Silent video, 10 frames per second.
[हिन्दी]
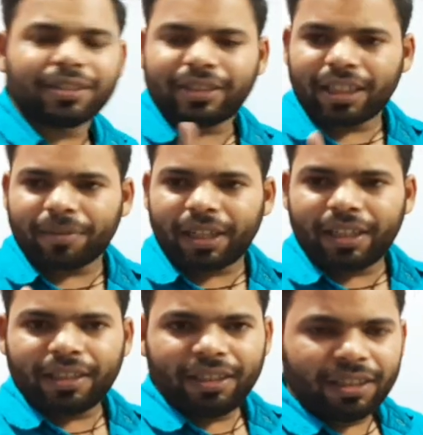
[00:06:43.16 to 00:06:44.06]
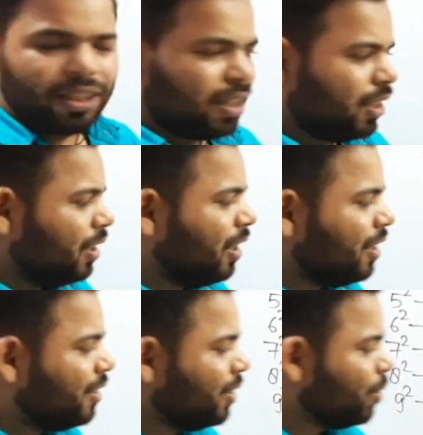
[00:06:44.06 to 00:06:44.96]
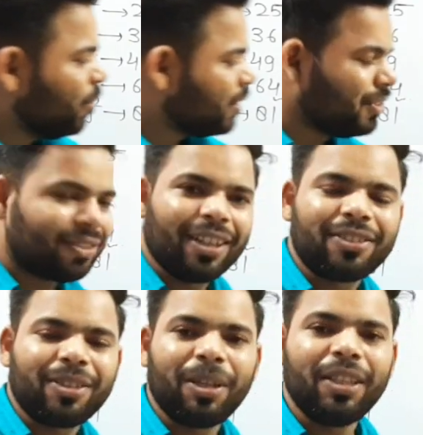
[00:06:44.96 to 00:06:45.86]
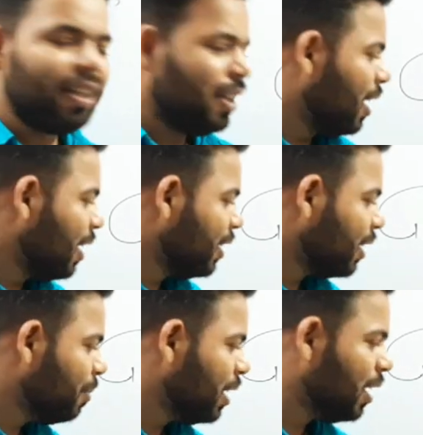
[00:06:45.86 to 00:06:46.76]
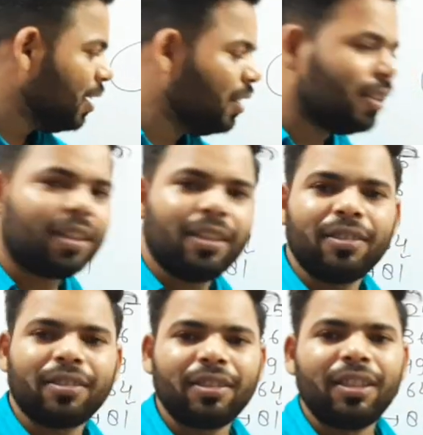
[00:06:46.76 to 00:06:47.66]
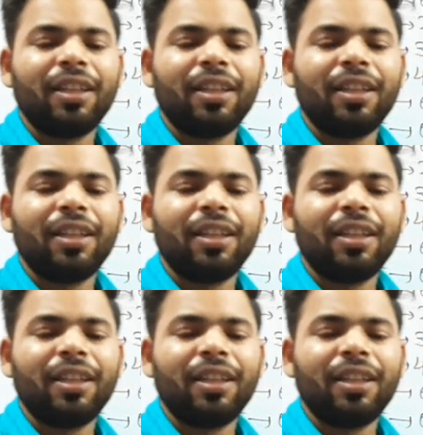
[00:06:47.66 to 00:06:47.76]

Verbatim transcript: का सेट बनाएंगे लास्ट के दो अंक से सेट से भाई एक मिल रहा है ना इकाई अंक